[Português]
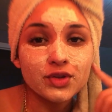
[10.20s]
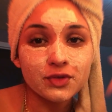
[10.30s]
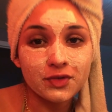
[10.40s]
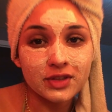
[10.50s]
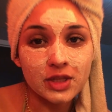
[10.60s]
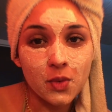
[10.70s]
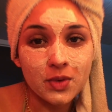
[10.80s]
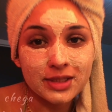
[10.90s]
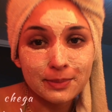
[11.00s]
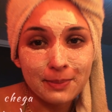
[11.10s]
eu vou fazer
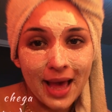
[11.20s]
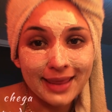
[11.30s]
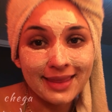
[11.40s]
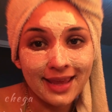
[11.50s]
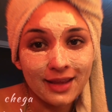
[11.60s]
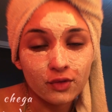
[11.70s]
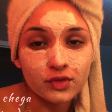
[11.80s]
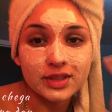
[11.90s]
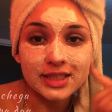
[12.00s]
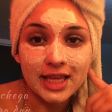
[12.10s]
um spa day com
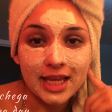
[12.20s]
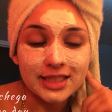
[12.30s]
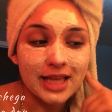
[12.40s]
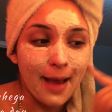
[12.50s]
vocês,